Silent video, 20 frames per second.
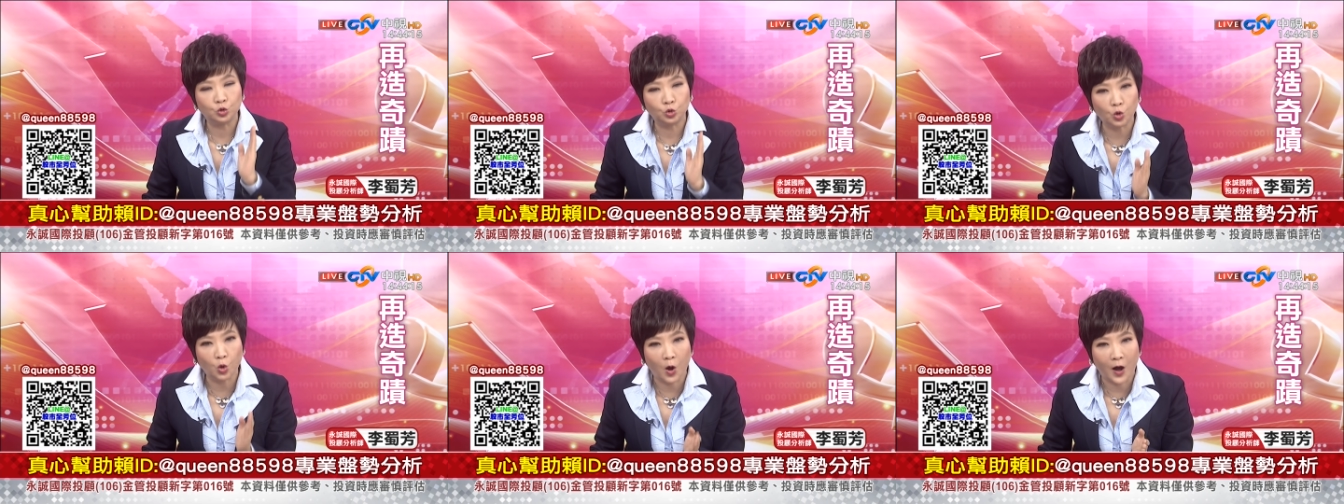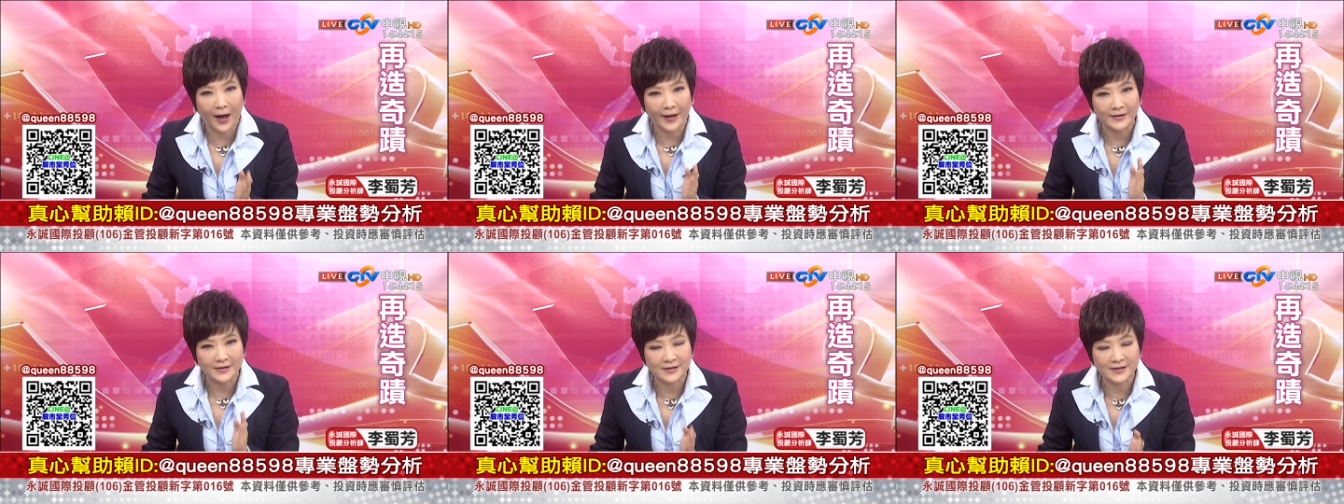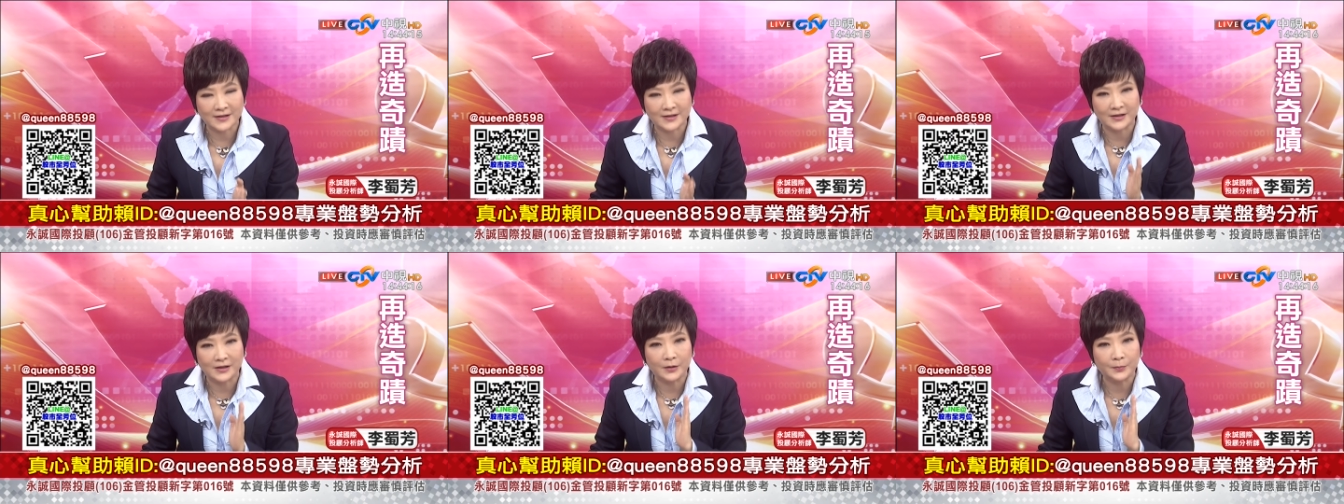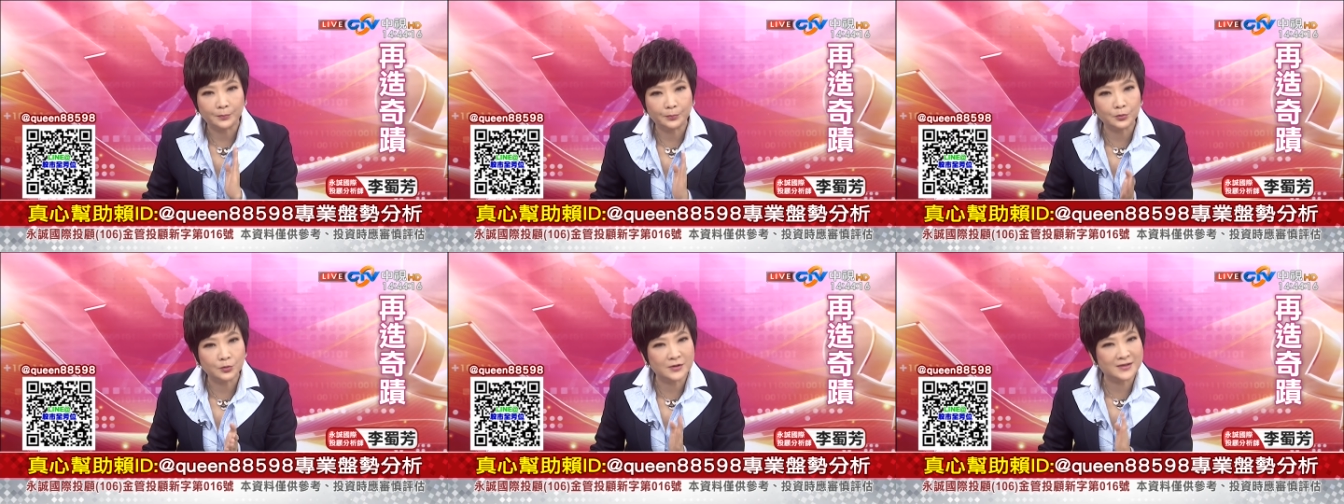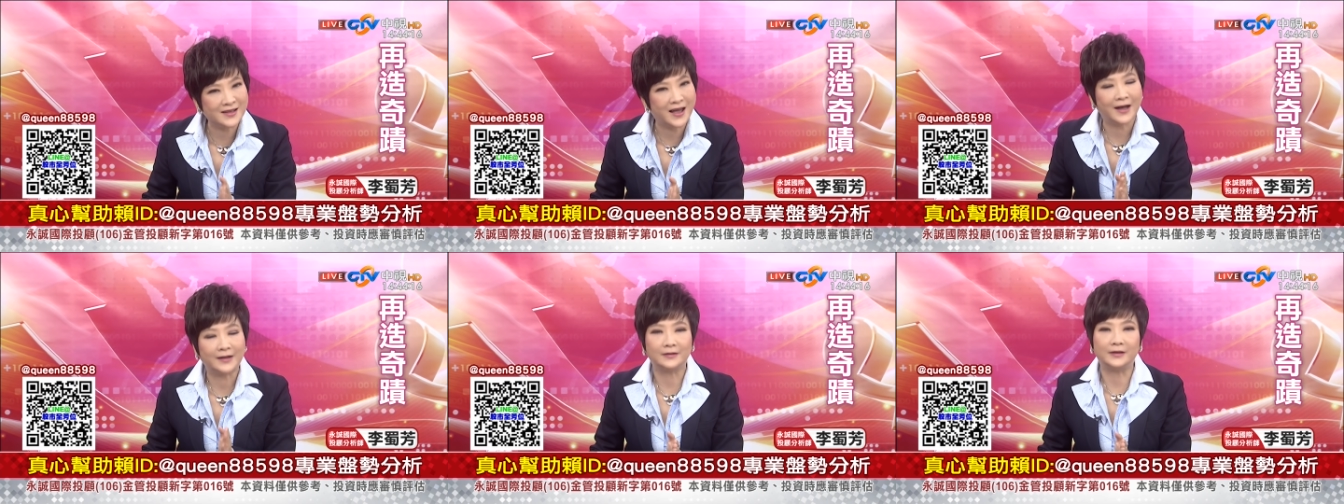短期不
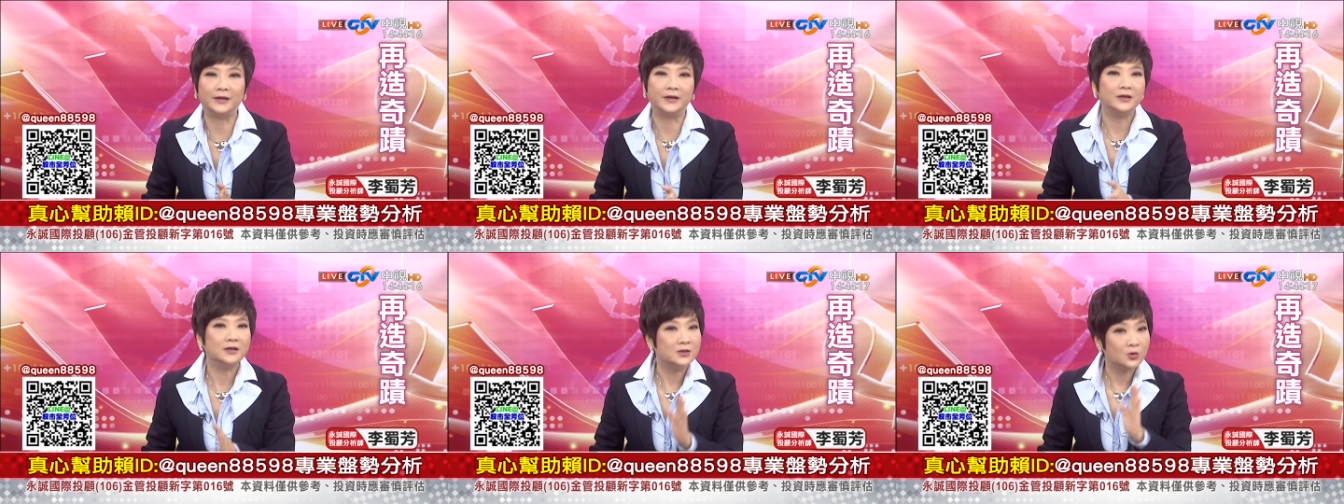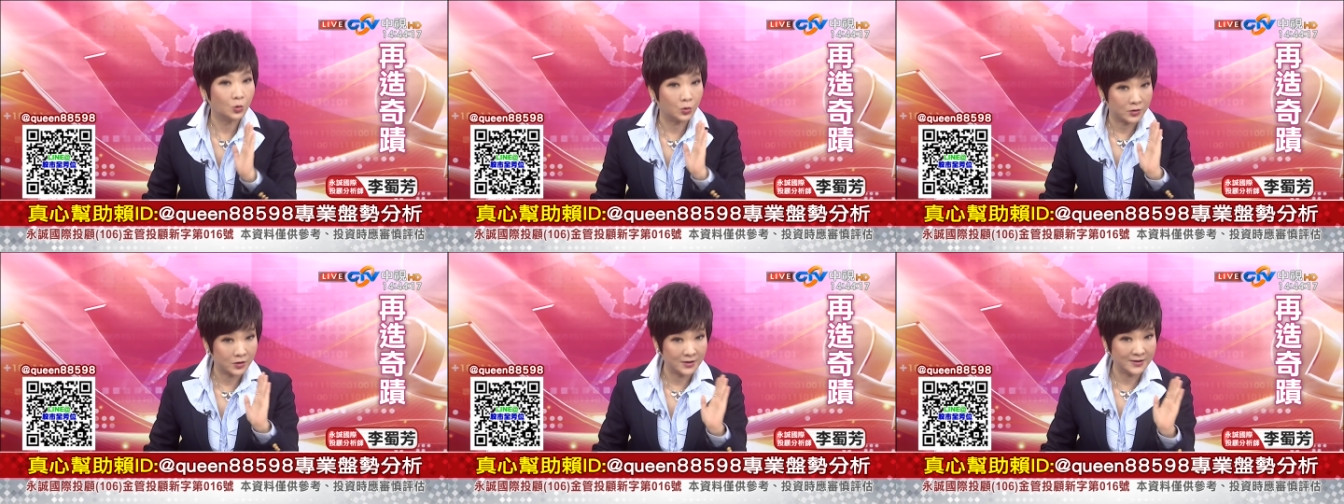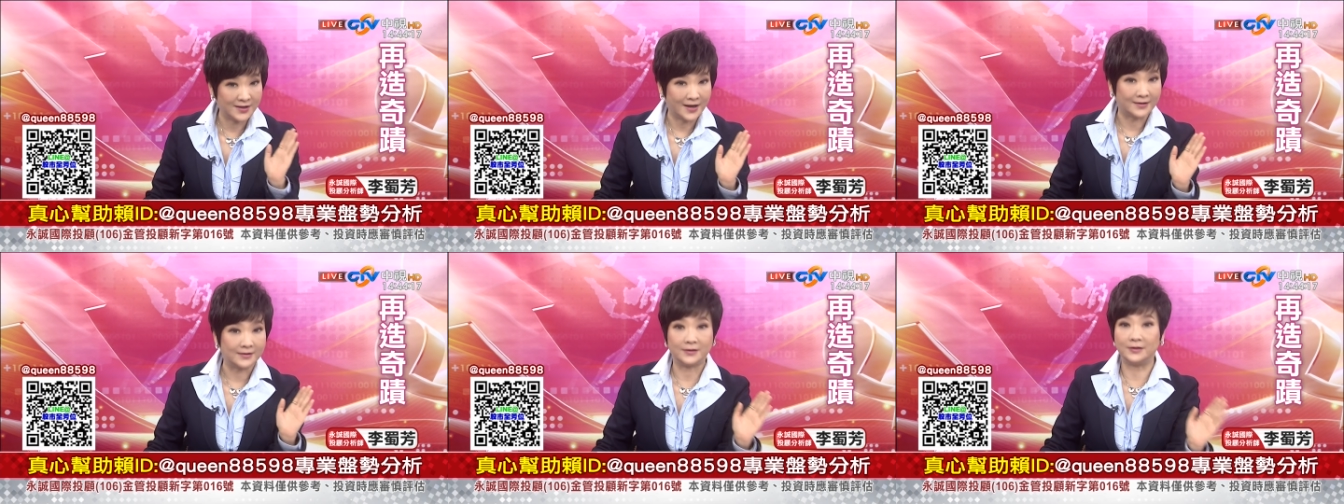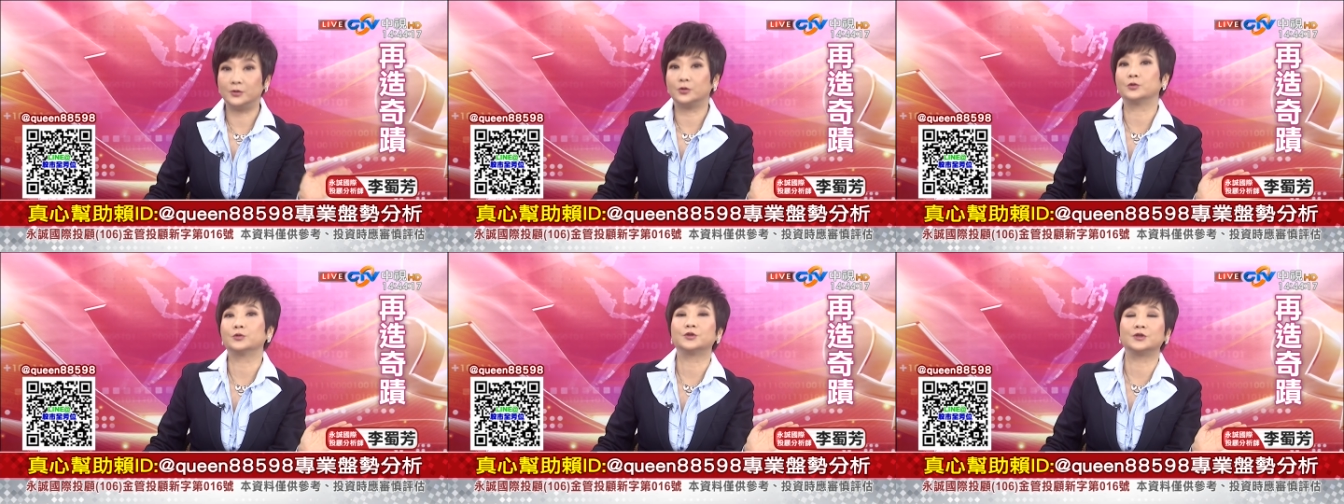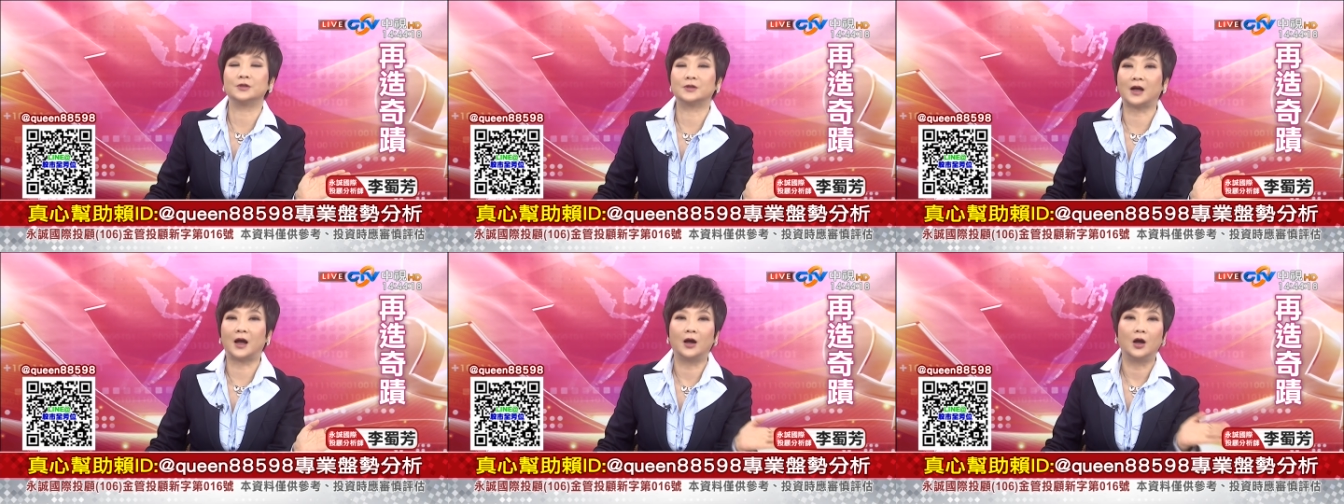杀低，我是讲集中
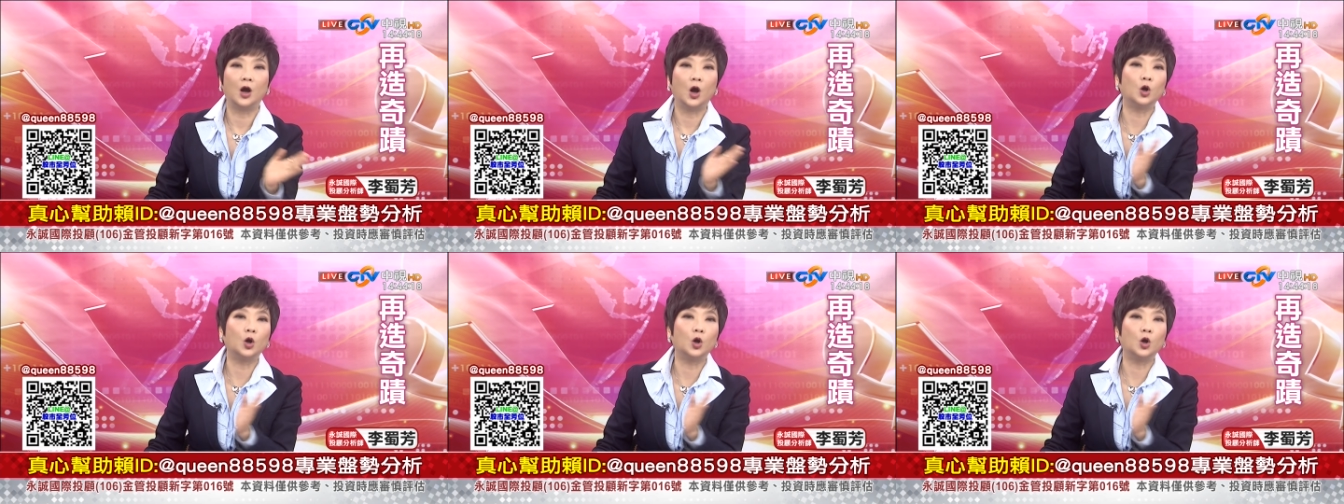市场